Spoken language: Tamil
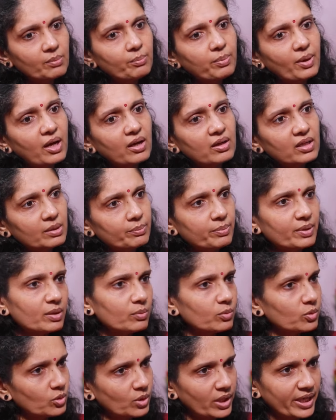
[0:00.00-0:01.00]
ஸோ இதெல்லாம்
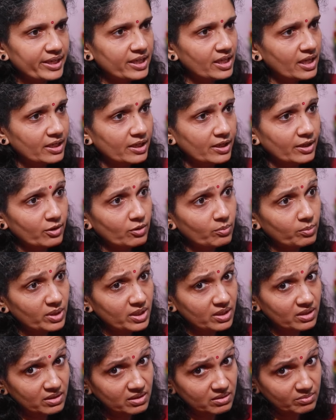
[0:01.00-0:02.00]
பார்க்குறப்ப நமக்கு ஒரு ஐடியா
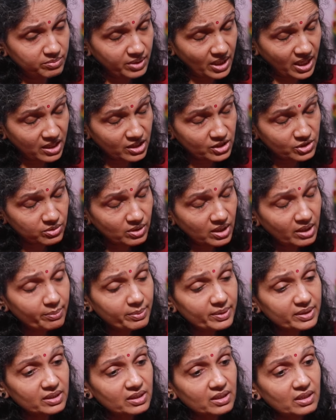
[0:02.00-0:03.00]
கிடைக்கும் பட்
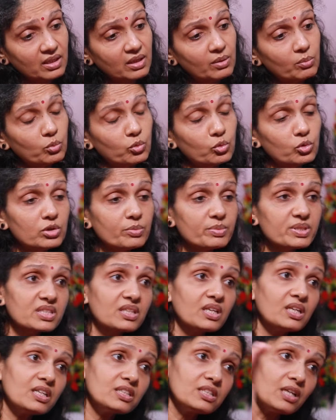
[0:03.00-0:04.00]
ஆக்சுவலாக பார்த்திங்கன்னா
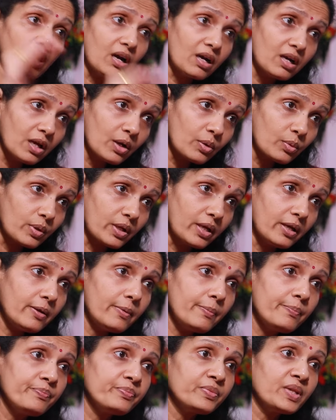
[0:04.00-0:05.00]
மூணு மிஸ்கேரேஜ் ஆனால்
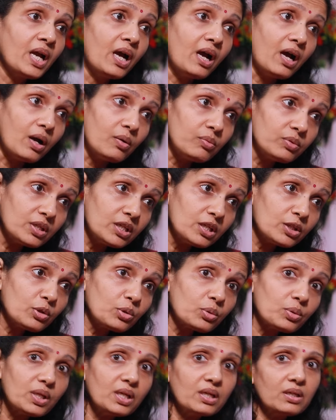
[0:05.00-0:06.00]
கூட
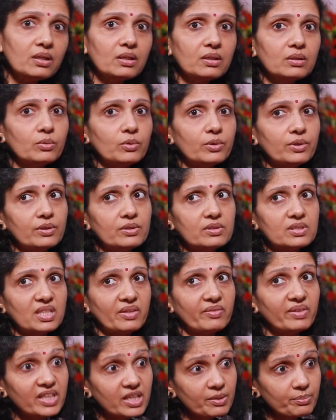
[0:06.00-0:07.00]
அவங்களுக்கு கூட ஒரு
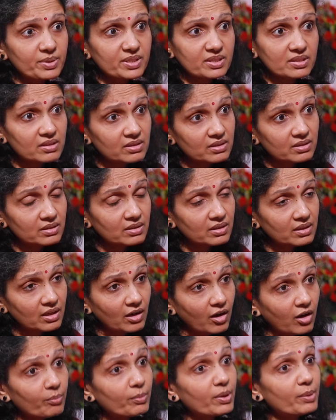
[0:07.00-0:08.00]
செவன்ட்டி பர்சன்ட்
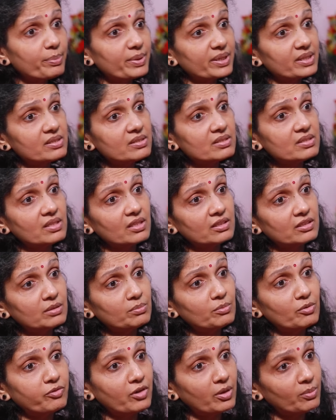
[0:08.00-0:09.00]
நார்மல்
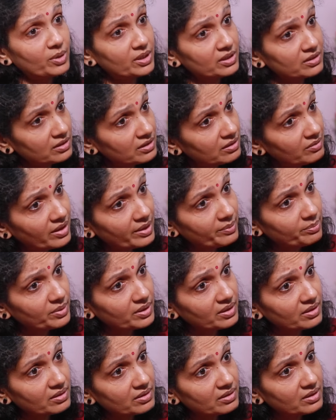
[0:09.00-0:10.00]
ப்ரெக்னென்சியை திரும்ப ஃபார்ம் ஆகிறதுக்கு
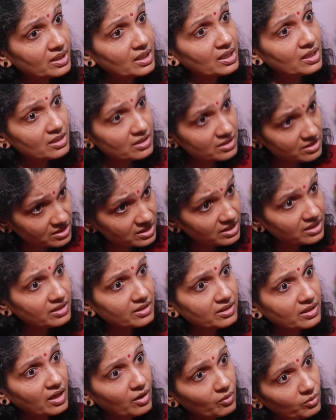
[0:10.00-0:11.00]
வாய்ப்பு இருக்குது
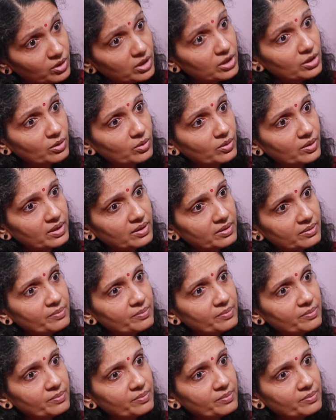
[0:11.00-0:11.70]
ஸ்டில் அவங்களுக்கு